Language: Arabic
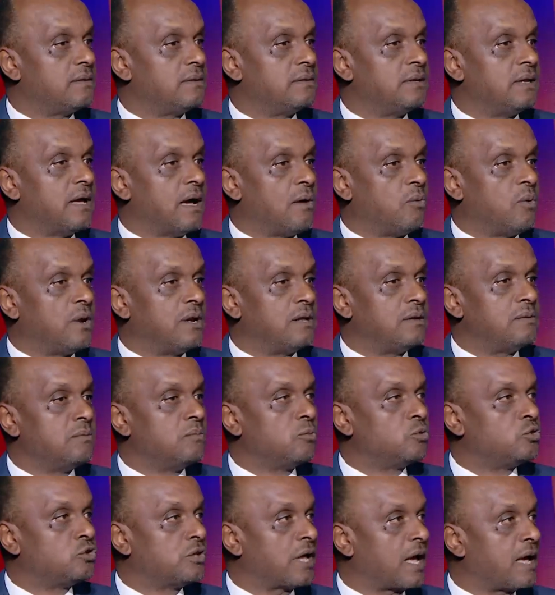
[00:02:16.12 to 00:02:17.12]
اولا
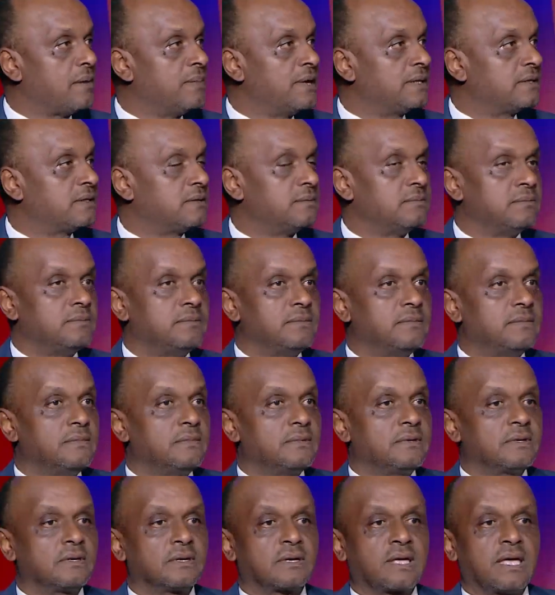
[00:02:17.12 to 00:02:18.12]
المنتخبات
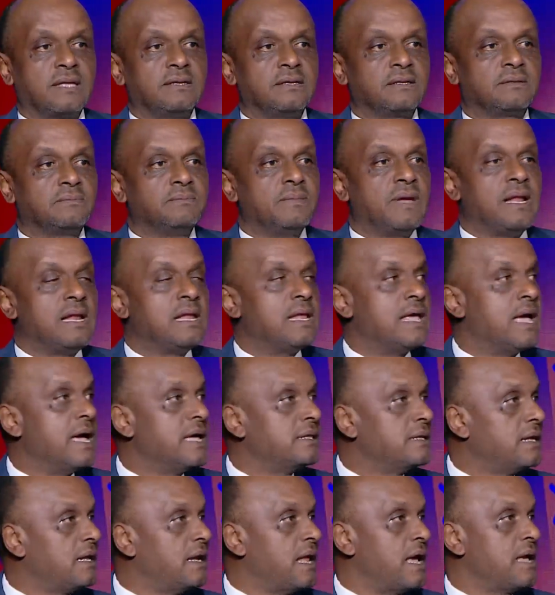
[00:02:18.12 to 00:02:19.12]
كانت
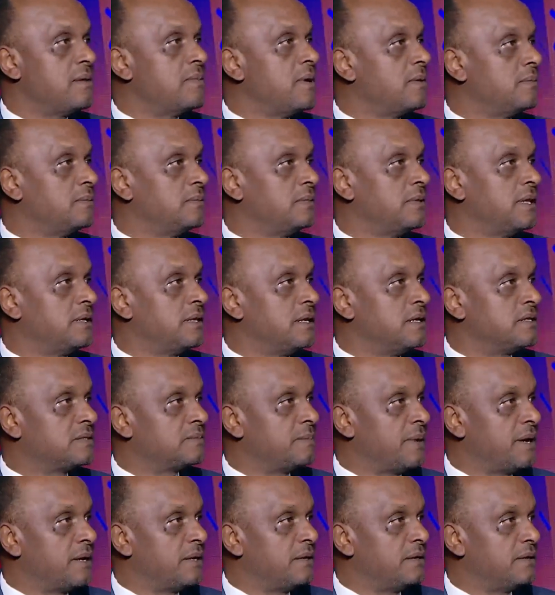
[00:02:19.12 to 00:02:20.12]
مليانه لعيبه من النادي
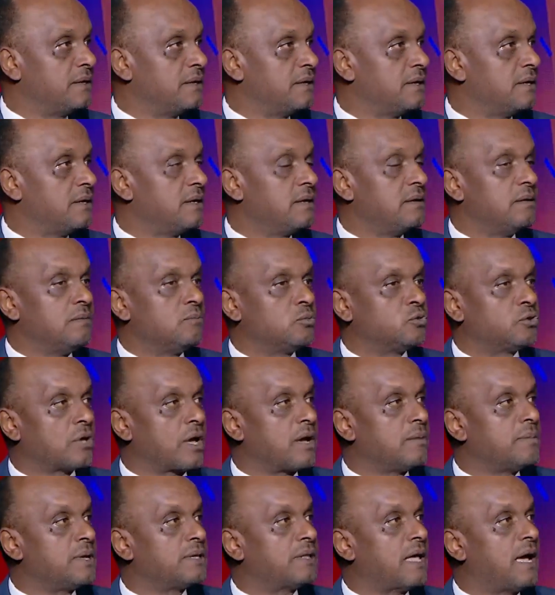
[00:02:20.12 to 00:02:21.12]
الاسماعيلي
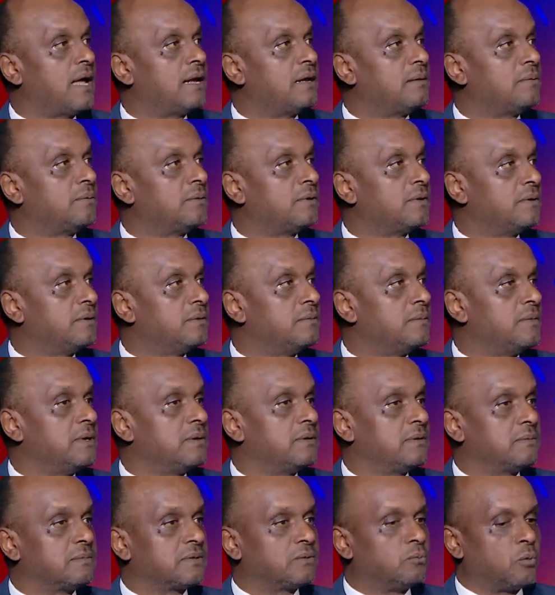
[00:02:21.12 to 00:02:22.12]
المنتخبات على
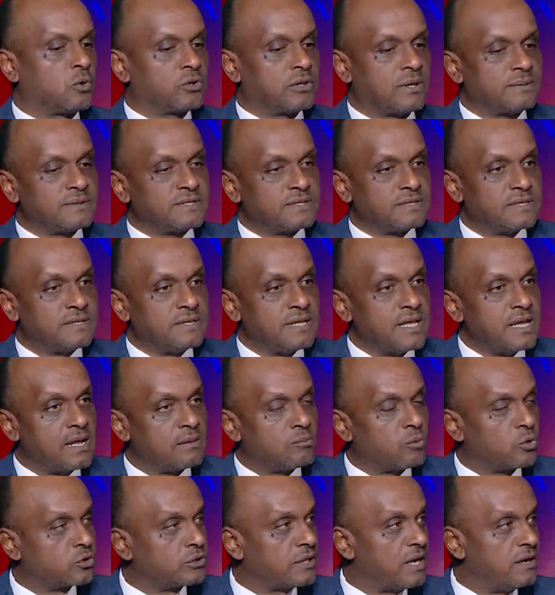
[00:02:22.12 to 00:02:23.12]
المختلفات السنيه
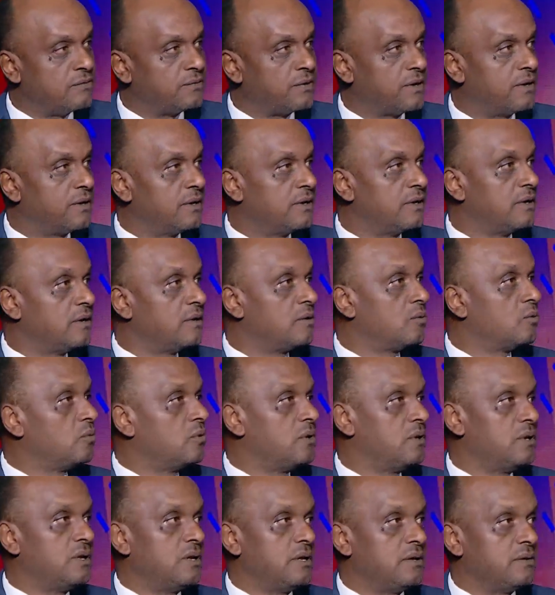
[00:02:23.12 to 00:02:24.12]
المختلفه
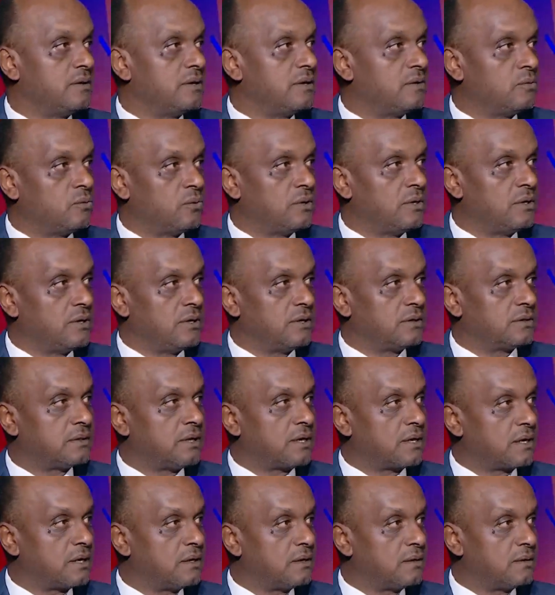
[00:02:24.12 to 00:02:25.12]
وال...
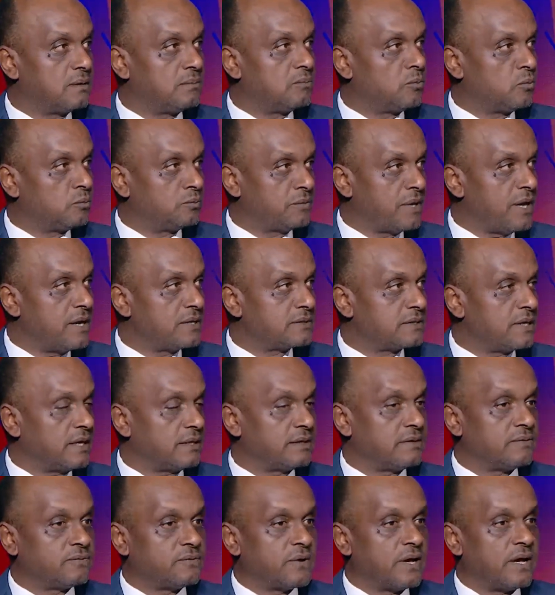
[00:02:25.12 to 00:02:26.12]
والدرجه الممتاز
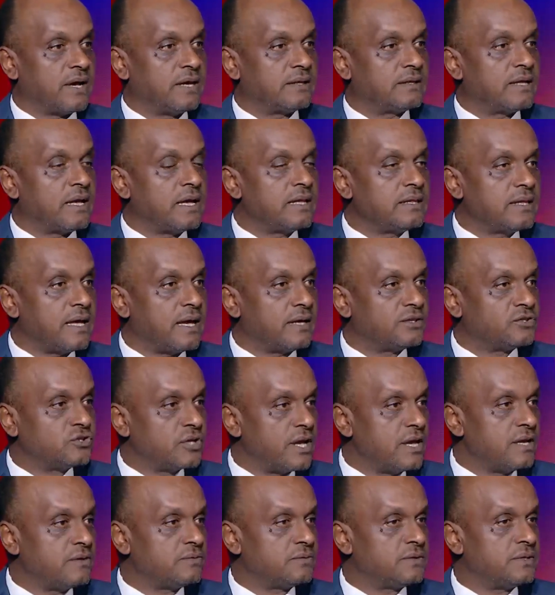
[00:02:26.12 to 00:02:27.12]
يعني فانا انا
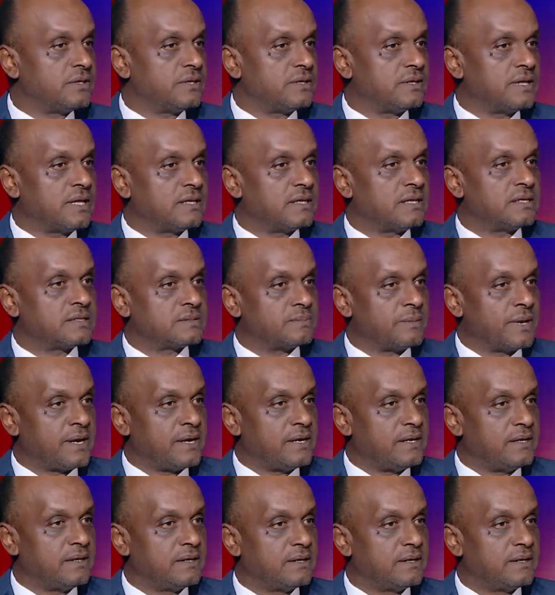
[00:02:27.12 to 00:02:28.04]
شايف ان النادي الاسماعيلي